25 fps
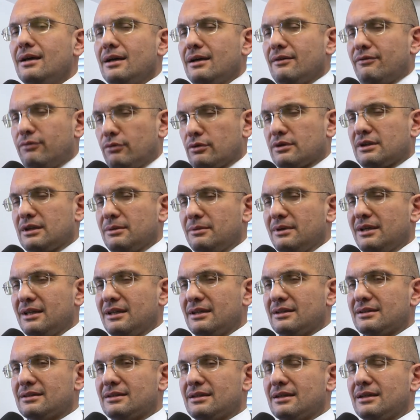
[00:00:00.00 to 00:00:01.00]

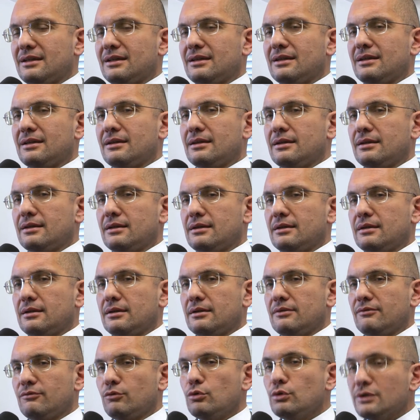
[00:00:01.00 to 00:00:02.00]
fortemente
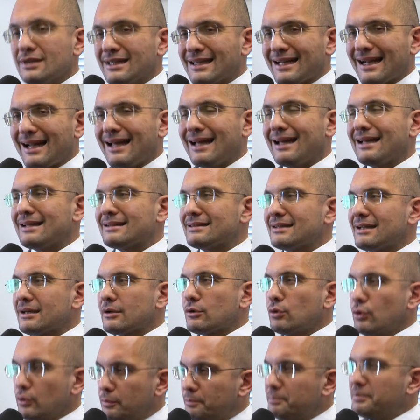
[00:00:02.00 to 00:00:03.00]
eh, vulnerata,
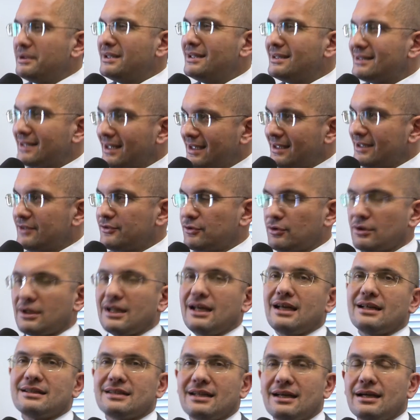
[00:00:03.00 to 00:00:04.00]
colpita,
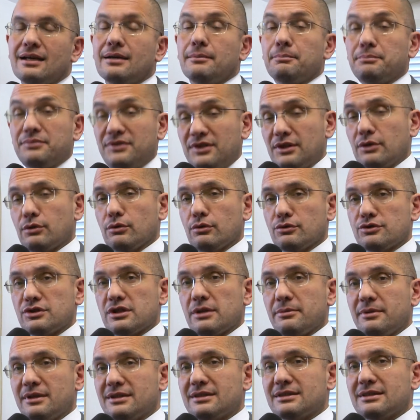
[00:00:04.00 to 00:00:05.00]
lesionata
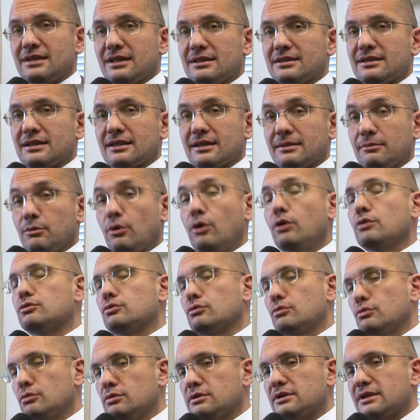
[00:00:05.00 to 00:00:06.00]
psicologicamente dal
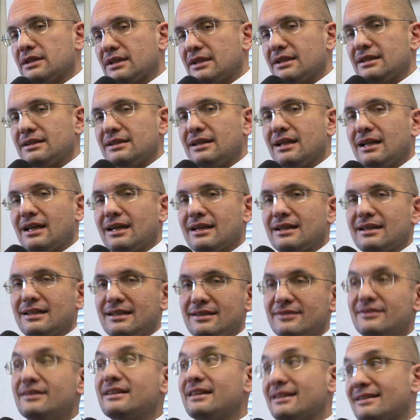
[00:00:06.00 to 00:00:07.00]
terremoto, oltre che dalla
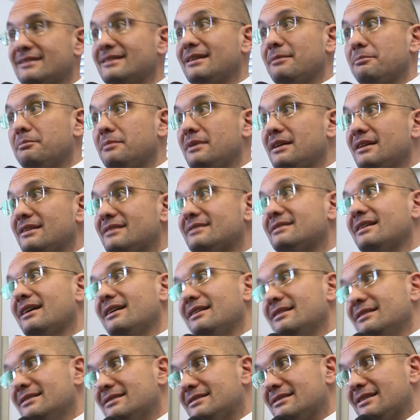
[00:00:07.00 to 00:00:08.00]
crisi che si è messa
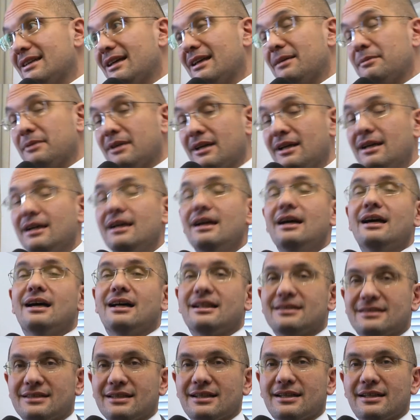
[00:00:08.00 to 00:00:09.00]
insieme
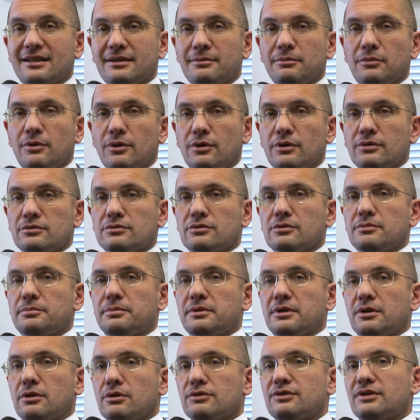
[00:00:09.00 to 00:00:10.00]
al terremoto.
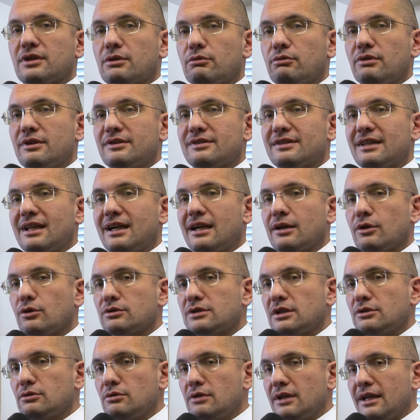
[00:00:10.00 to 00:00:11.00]
Però se questa è la
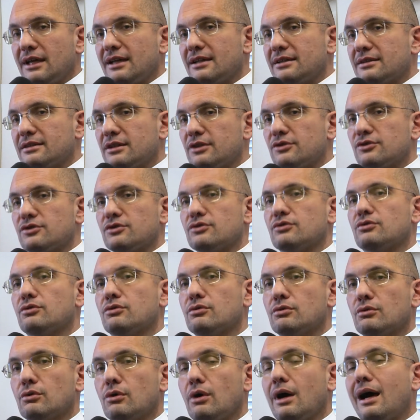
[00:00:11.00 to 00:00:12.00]
nota dolente ci
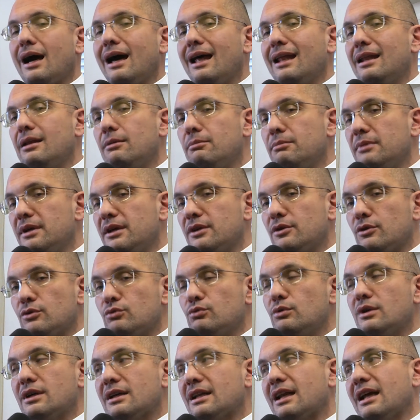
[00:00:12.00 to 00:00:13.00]
sono almeno almeno
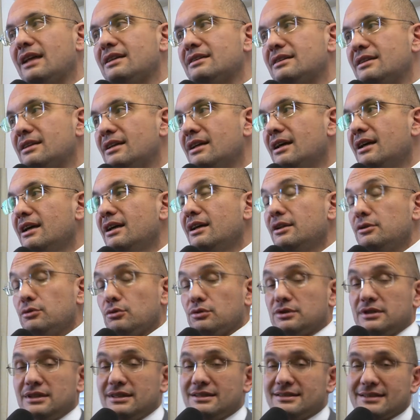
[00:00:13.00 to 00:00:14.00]
due grandi
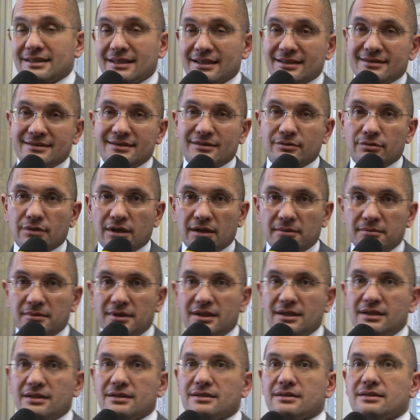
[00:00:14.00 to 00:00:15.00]
notizie che
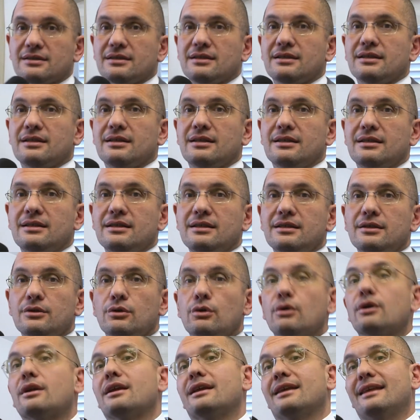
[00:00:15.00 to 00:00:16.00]
sicuramente
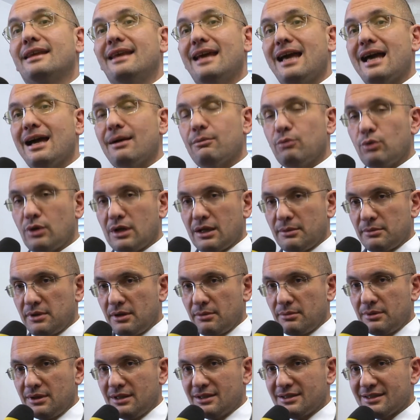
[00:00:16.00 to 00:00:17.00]
io richiamo la mia
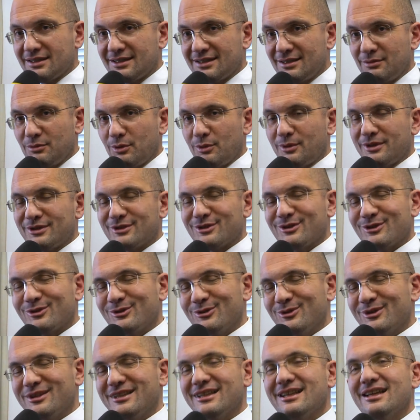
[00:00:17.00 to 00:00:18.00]
mente nel momento in
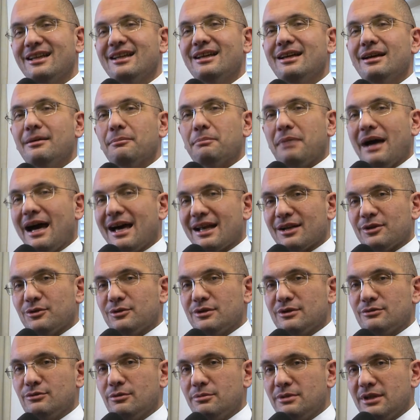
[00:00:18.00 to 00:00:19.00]
cui parlo
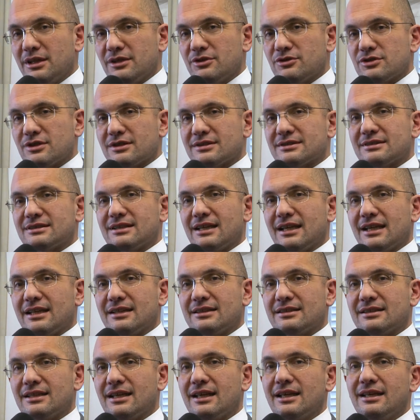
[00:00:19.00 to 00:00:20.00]
del
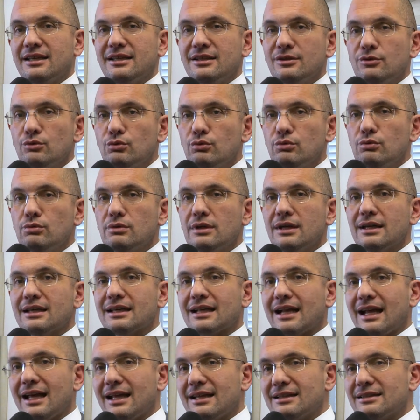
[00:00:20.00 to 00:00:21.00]
2017, i due
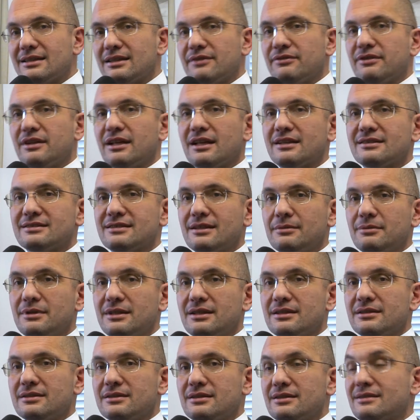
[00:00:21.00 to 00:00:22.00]
grandi
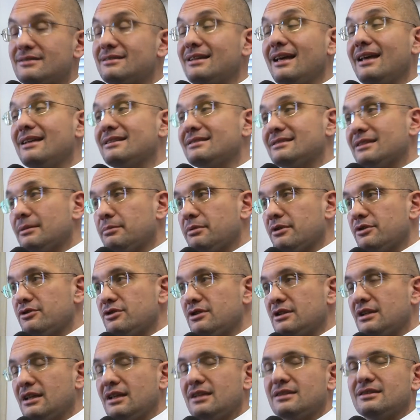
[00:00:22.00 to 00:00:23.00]
finanziamenti senza
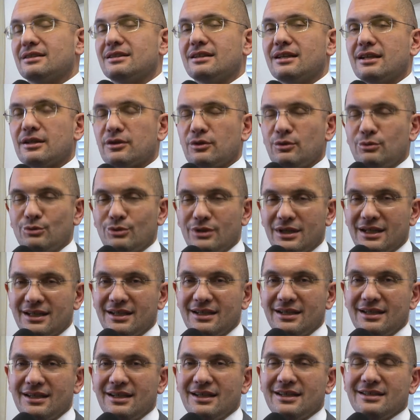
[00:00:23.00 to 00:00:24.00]
precedenti che il comune
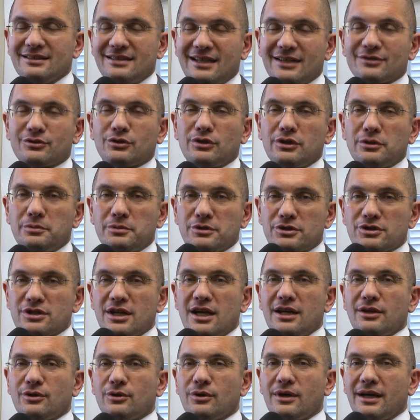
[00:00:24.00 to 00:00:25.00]
di Ascoli
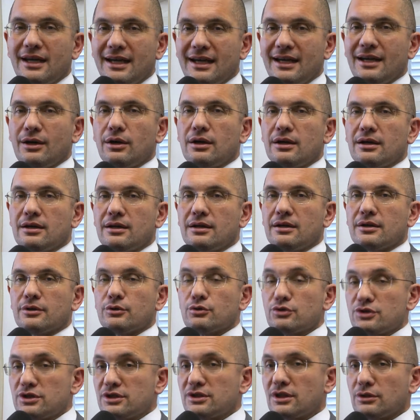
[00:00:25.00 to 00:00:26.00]
Piceno è eh,
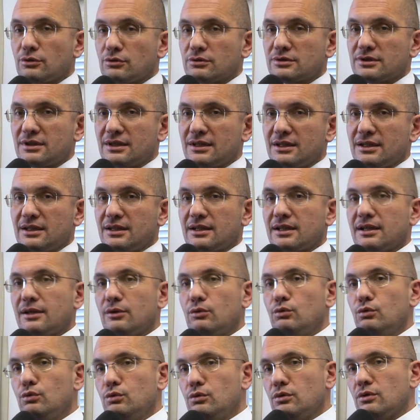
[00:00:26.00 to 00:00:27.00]
riuscito ad ottenere
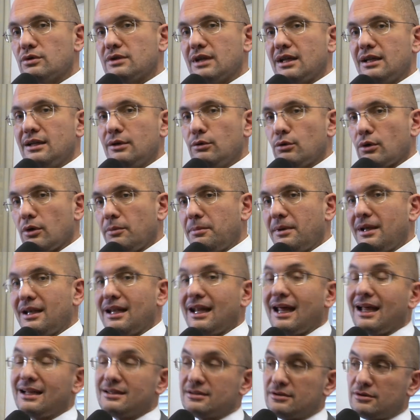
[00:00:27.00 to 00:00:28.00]
uno dall'Europa,
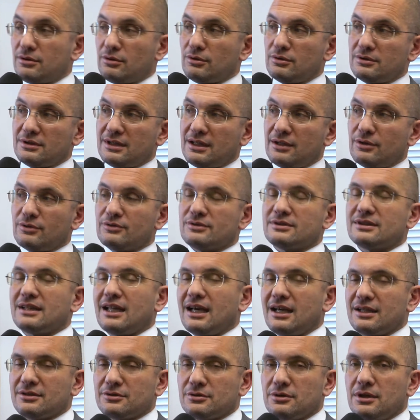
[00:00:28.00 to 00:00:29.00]
l'altro dallo
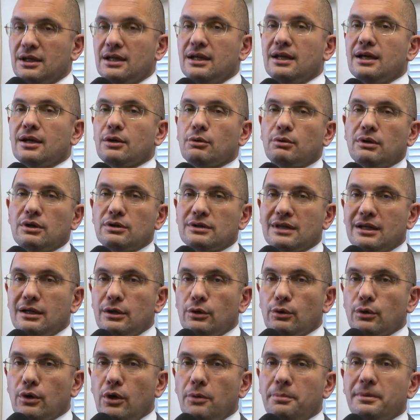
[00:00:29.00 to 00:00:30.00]
Stato. Quello
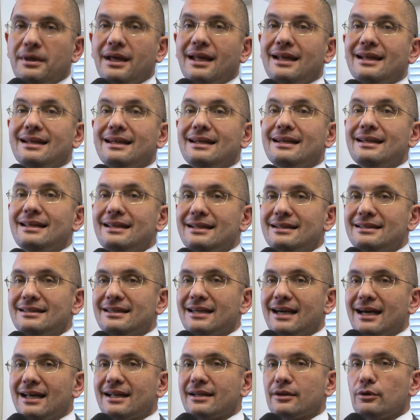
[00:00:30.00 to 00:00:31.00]
dall'Europa è il Liti
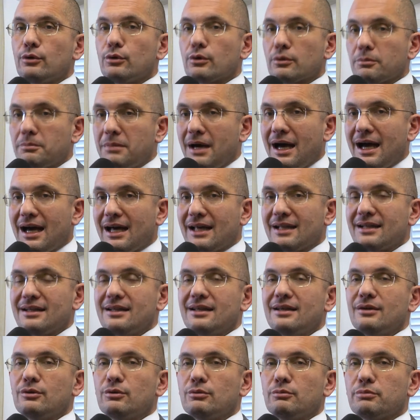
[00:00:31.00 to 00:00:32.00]
Aree
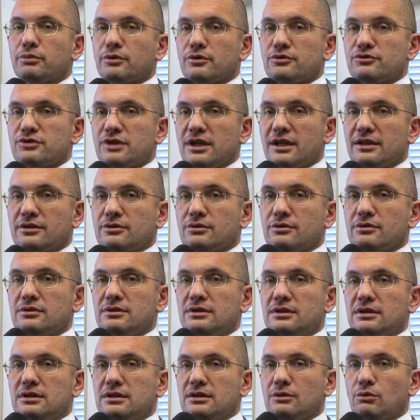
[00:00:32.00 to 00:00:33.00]
Urbane, un progetto
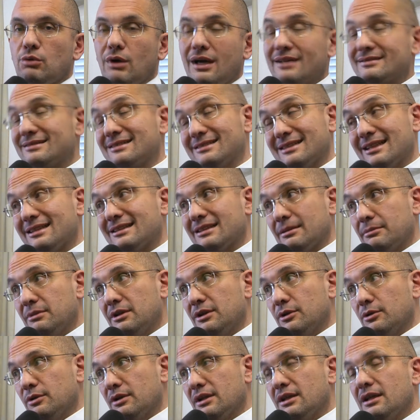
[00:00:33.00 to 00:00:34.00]
di quasi 7
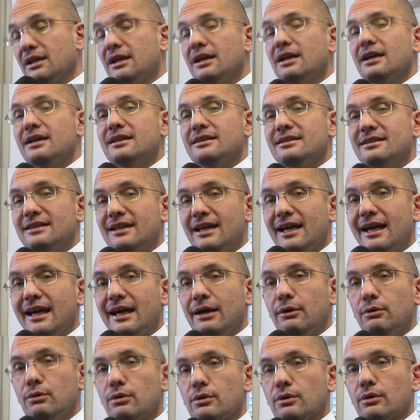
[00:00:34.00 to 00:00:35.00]
milioni di
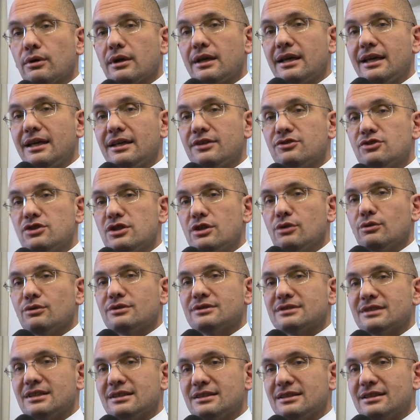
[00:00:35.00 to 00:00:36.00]
euro che ci
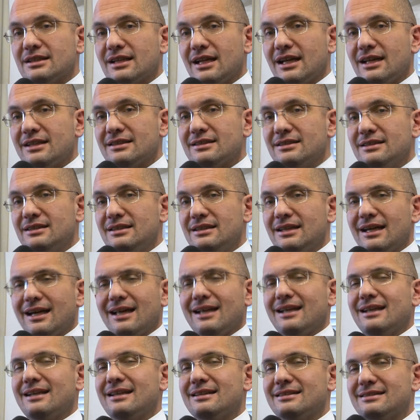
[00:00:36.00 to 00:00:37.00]
consentirà di
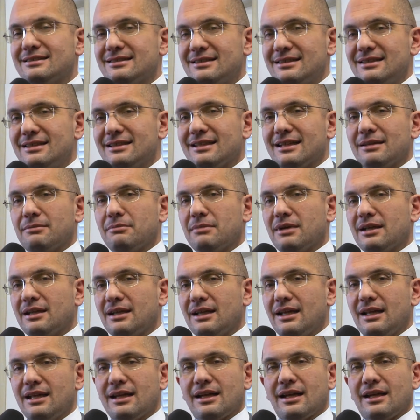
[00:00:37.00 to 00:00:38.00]
allestire in
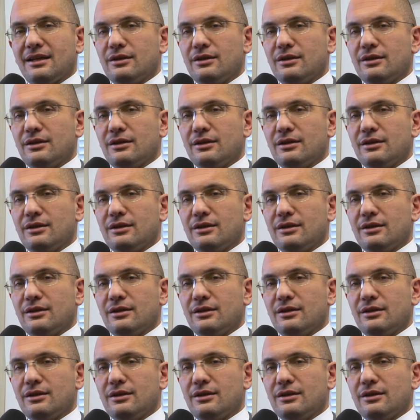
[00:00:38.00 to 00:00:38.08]
maniera